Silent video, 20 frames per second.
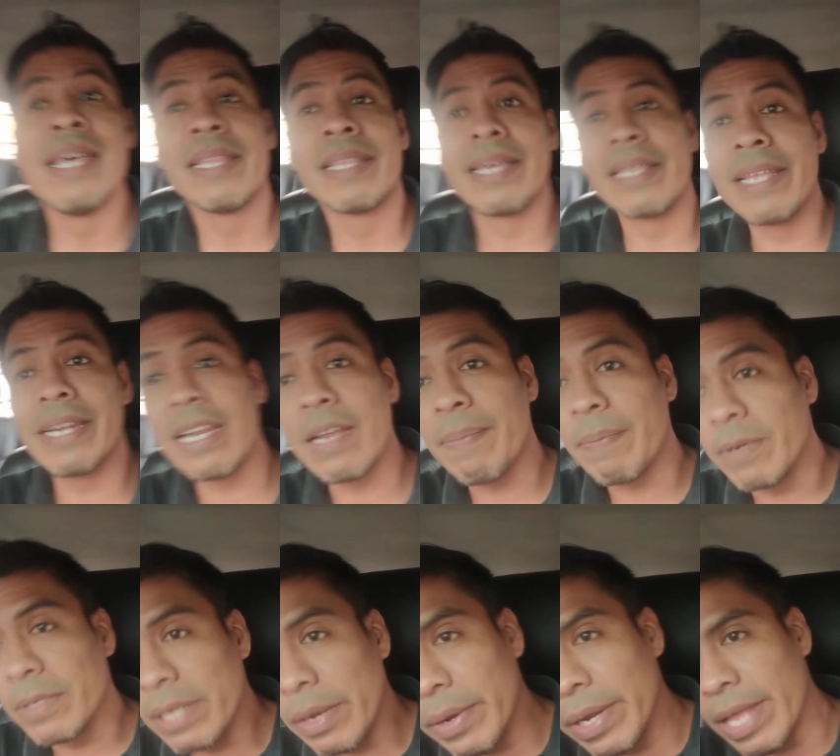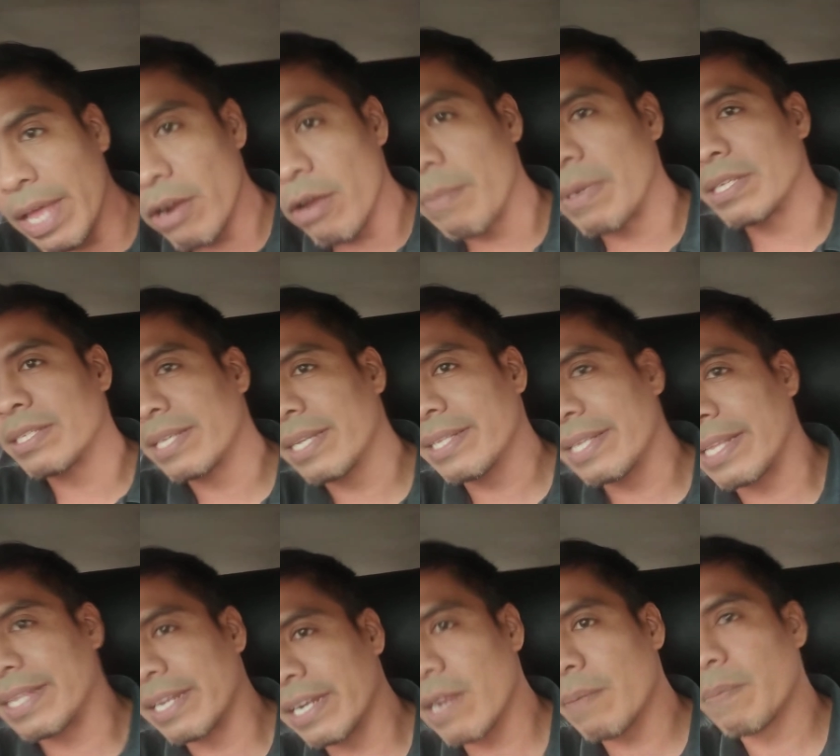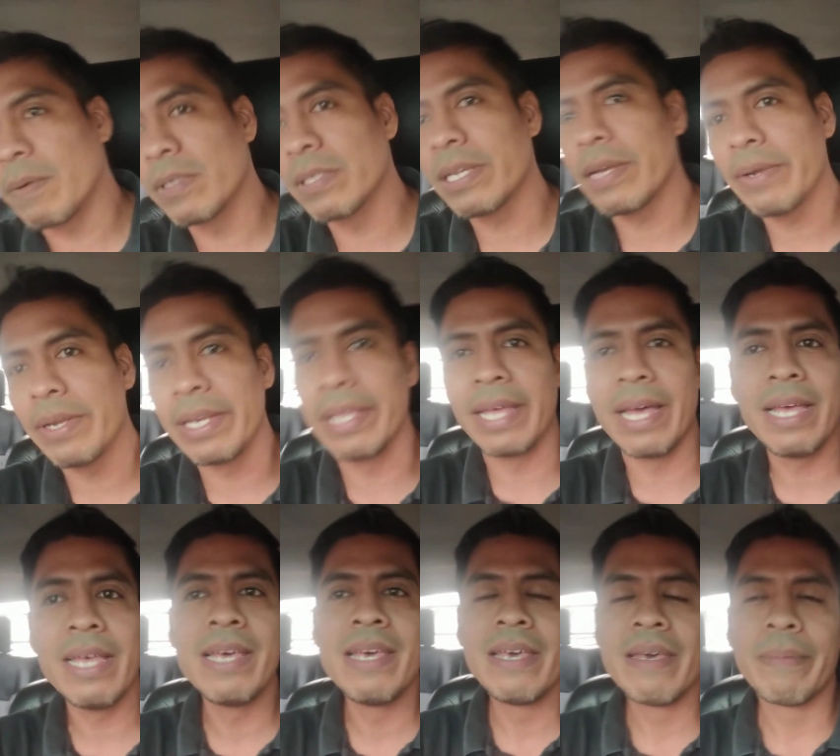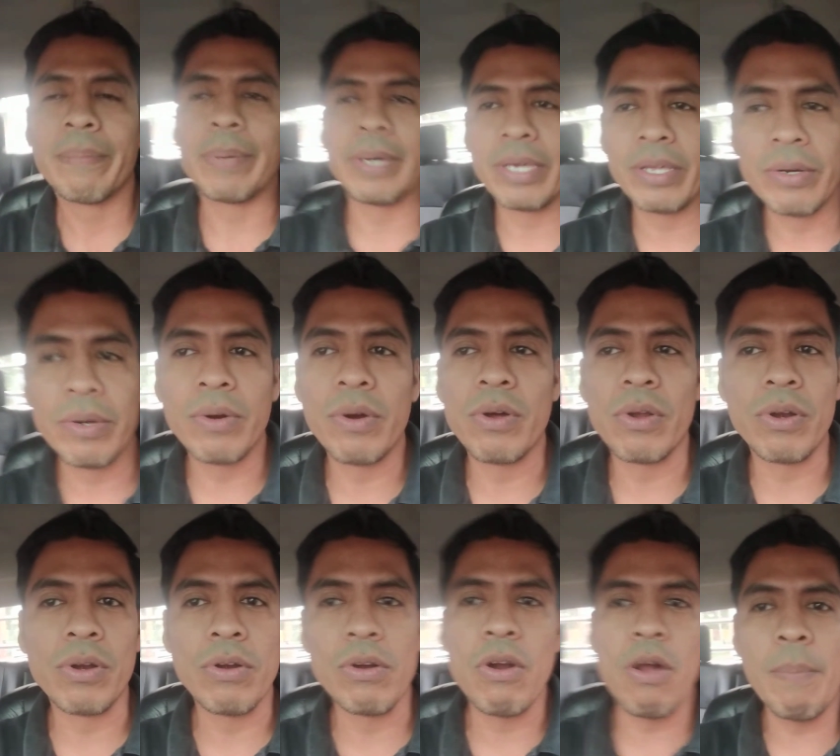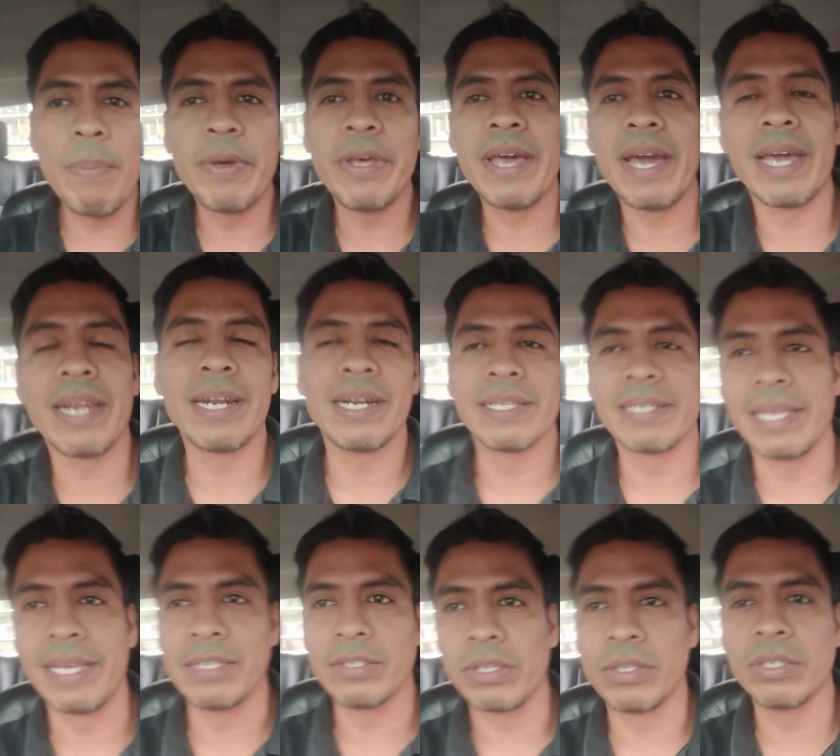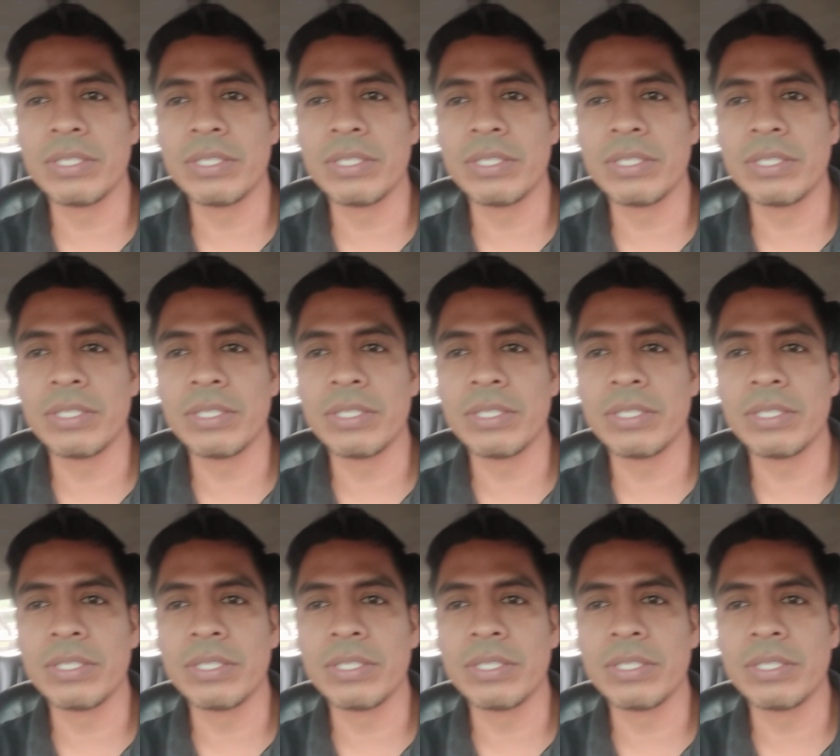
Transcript: ¿Tiene responsabilidad el hombre? Sí, tiene responsabilidad, pero no puedes agarrarte de eso.